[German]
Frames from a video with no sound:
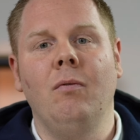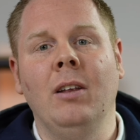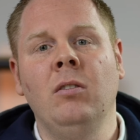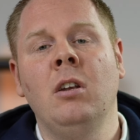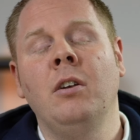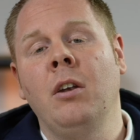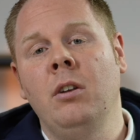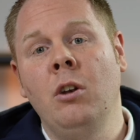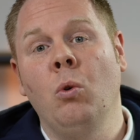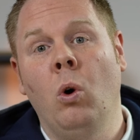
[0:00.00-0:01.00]
wenn sie denn dann
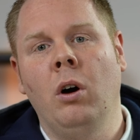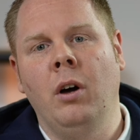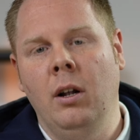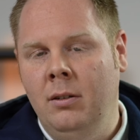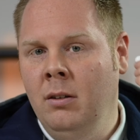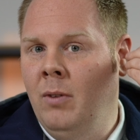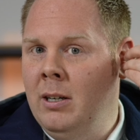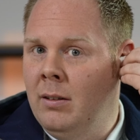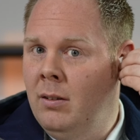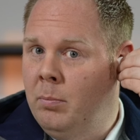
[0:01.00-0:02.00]
in den Ohren halten,
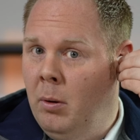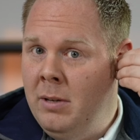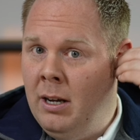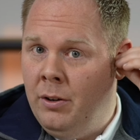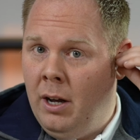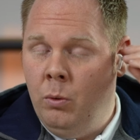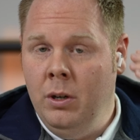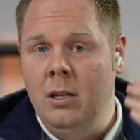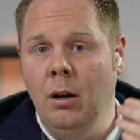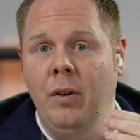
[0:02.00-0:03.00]
weil das ist bei mir genau
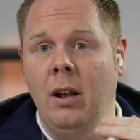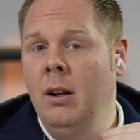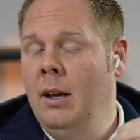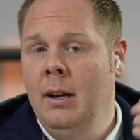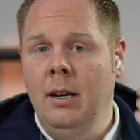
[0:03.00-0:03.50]
nicht der Fall.